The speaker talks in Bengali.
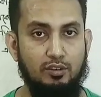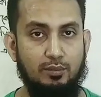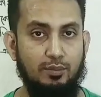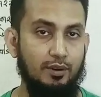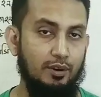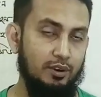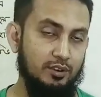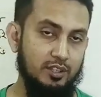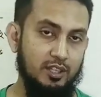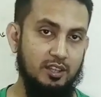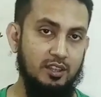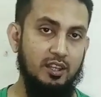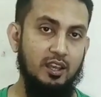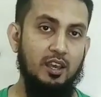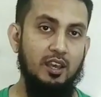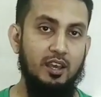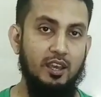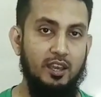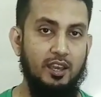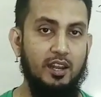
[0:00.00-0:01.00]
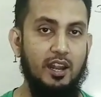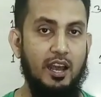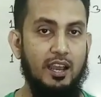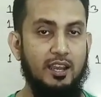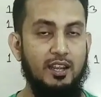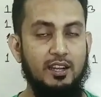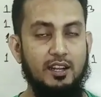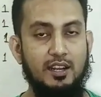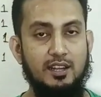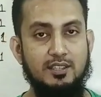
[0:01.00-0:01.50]
করব অর্থাৎ এর
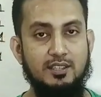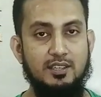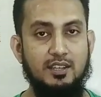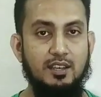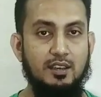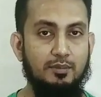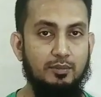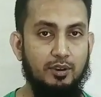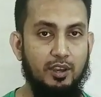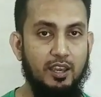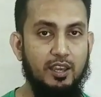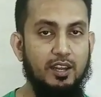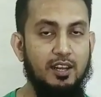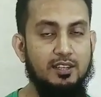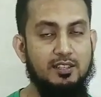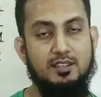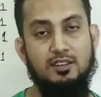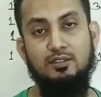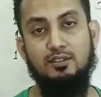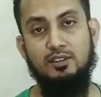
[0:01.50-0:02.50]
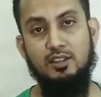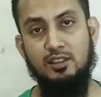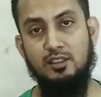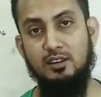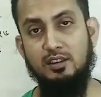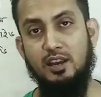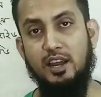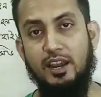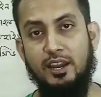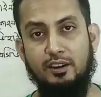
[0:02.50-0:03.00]
আগের ক্লাসটা এবং এই ক্লাসটা অর্থাৎ
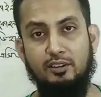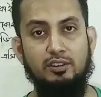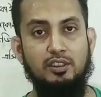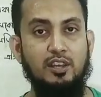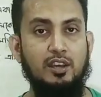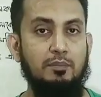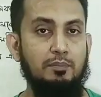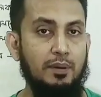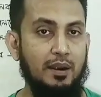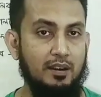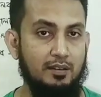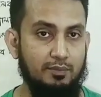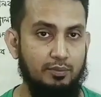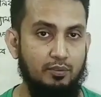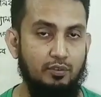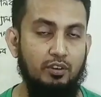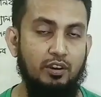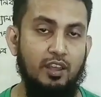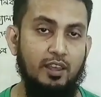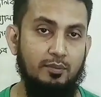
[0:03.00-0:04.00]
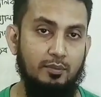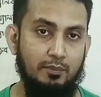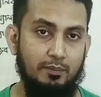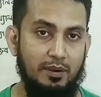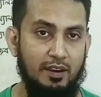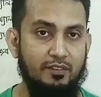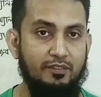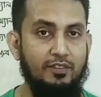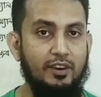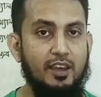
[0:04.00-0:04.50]
এগারো অধ্যায়ের পার্ট ফোর এবং
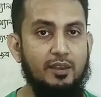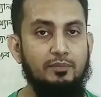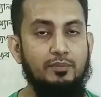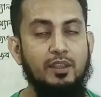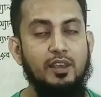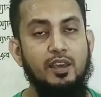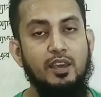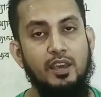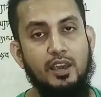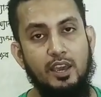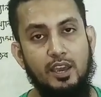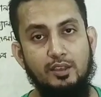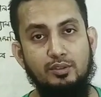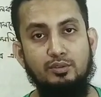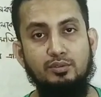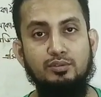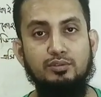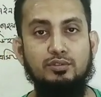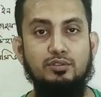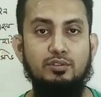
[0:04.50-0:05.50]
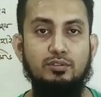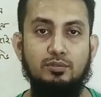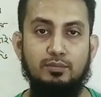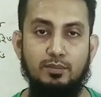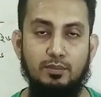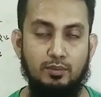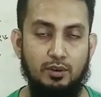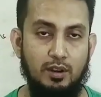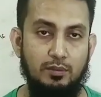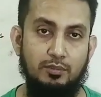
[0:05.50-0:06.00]
পার্ট ফাইভ এই দুটো যদি
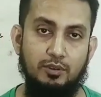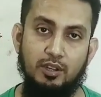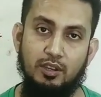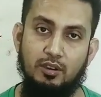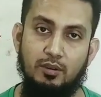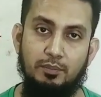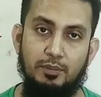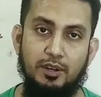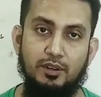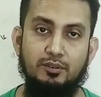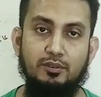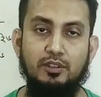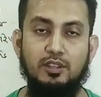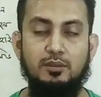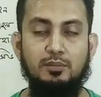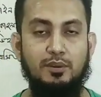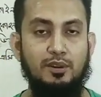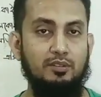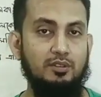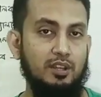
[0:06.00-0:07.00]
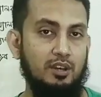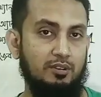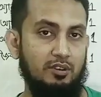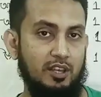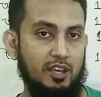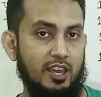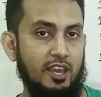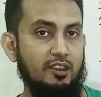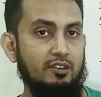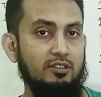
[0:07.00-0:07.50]
তুমি মোটামুটি কমপ্লিট করতে পারো
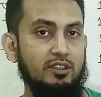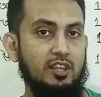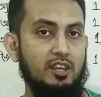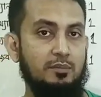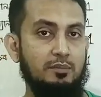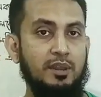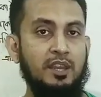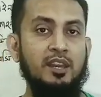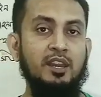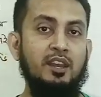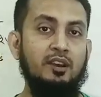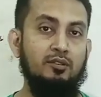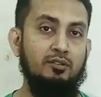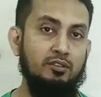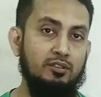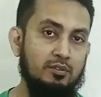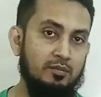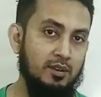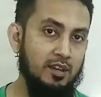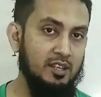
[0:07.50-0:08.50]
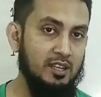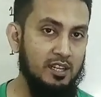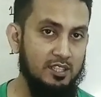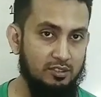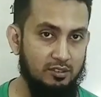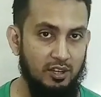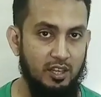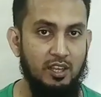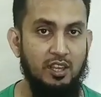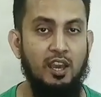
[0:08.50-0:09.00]
তাহলে এই অধ্যায়ের বিক্রিয়াগুলো তোমার
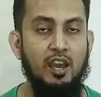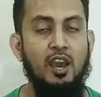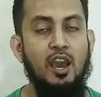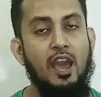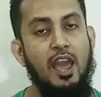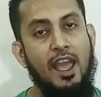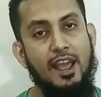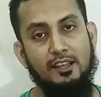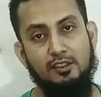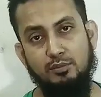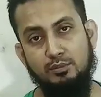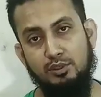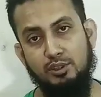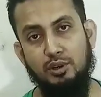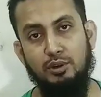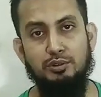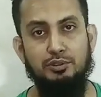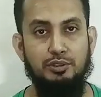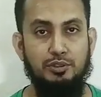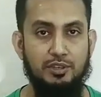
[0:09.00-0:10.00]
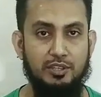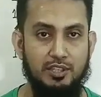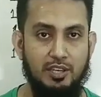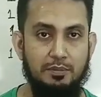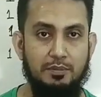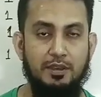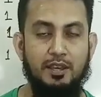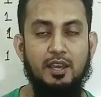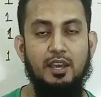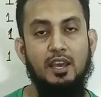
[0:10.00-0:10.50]
আসলেই একদম সহজ হয়ে
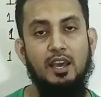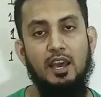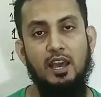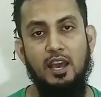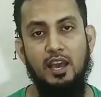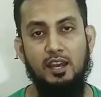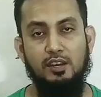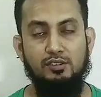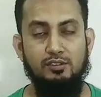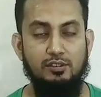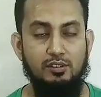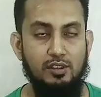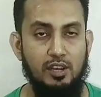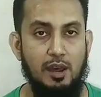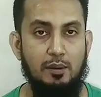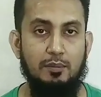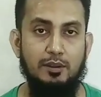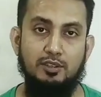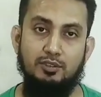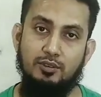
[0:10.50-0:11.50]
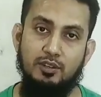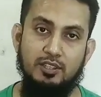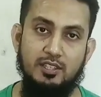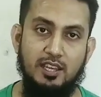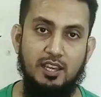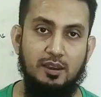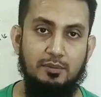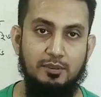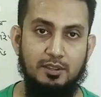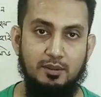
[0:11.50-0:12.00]
যাবে আসলে আমরা চলে
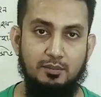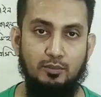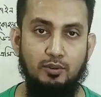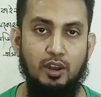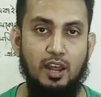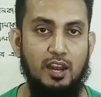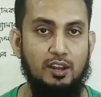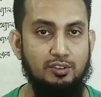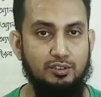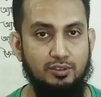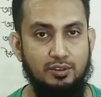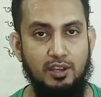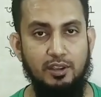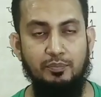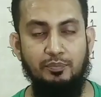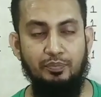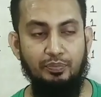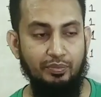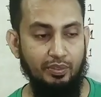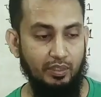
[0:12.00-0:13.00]
যাই আমাদের মূল আলোচনায়